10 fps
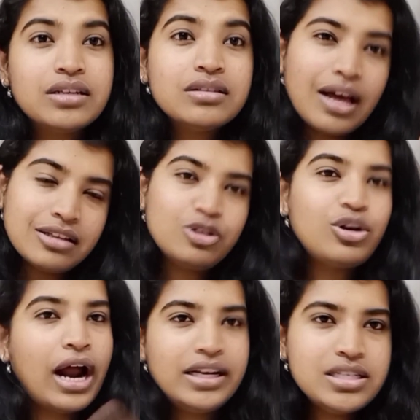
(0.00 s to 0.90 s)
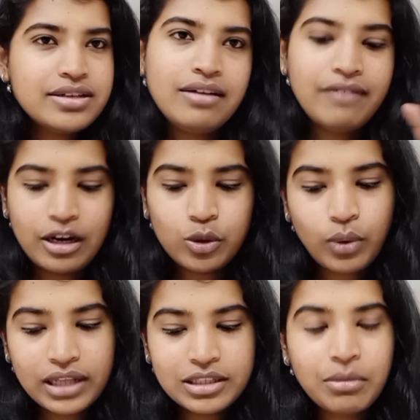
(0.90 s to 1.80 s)
இருந்தால் அது வந்து ஒரு அடிஷ்னல் வேல்யூ
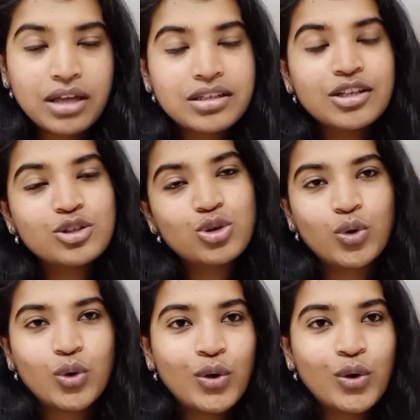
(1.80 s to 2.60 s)
அந்த மாதிரி ஸோ